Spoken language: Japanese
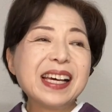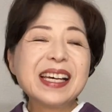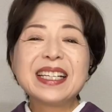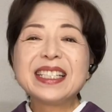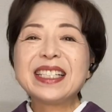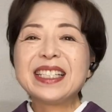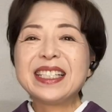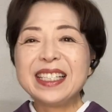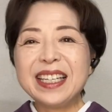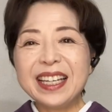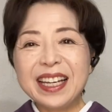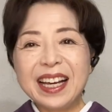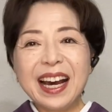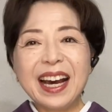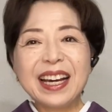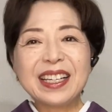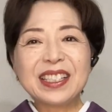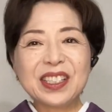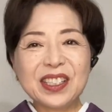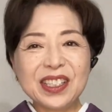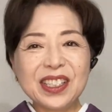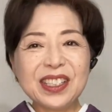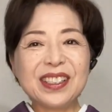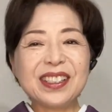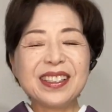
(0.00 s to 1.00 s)
4
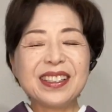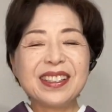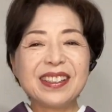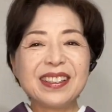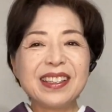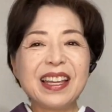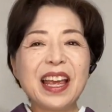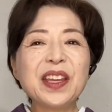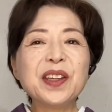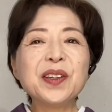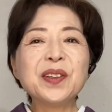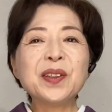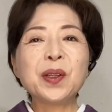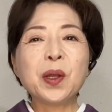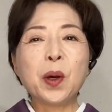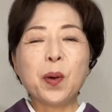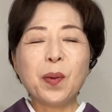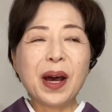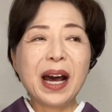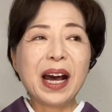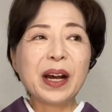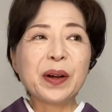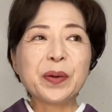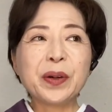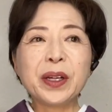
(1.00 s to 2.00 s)
月っていうの
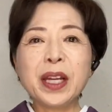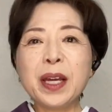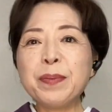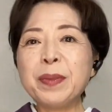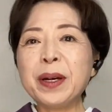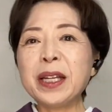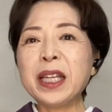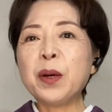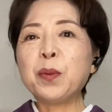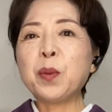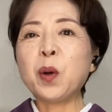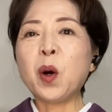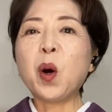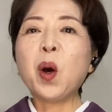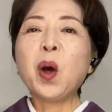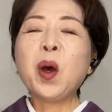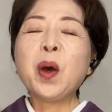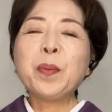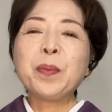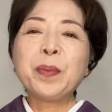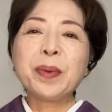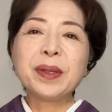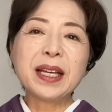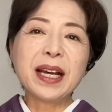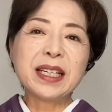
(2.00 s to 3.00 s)
は、これまでも
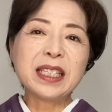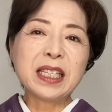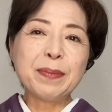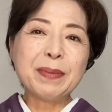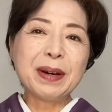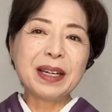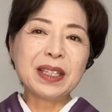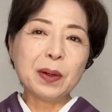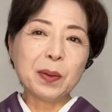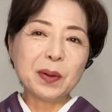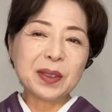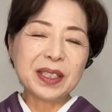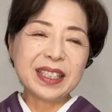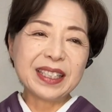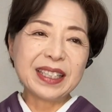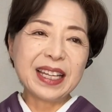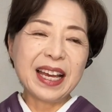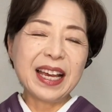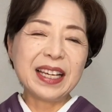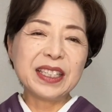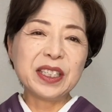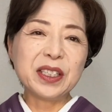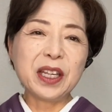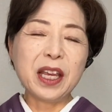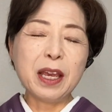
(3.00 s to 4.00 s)
皆様にお伝
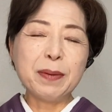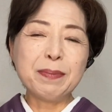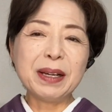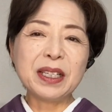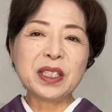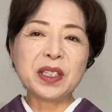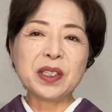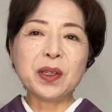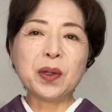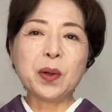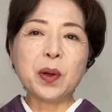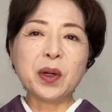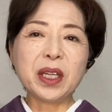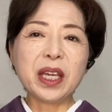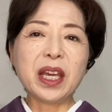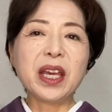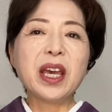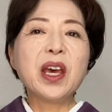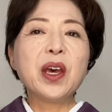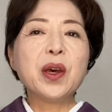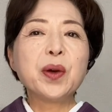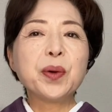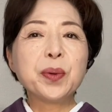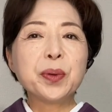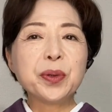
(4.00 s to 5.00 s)
えしていますように、
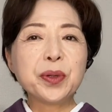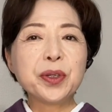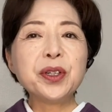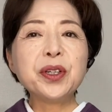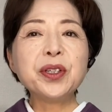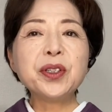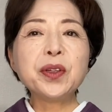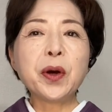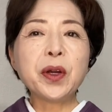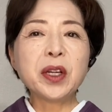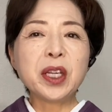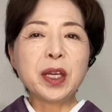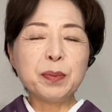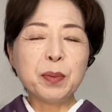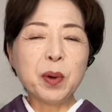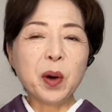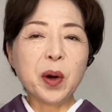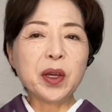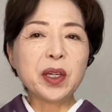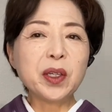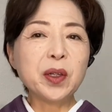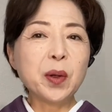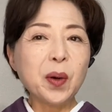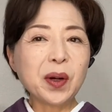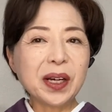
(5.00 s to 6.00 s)
冬よりも
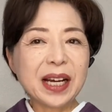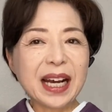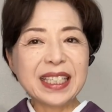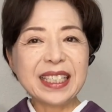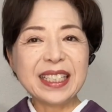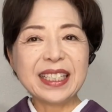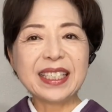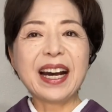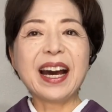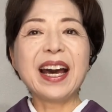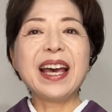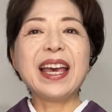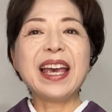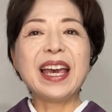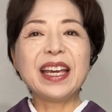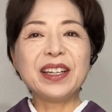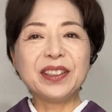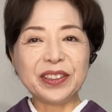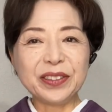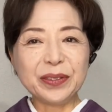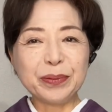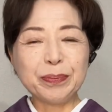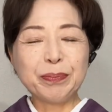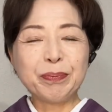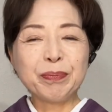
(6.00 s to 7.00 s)
色数が減
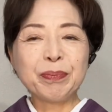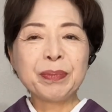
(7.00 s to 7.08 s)
る。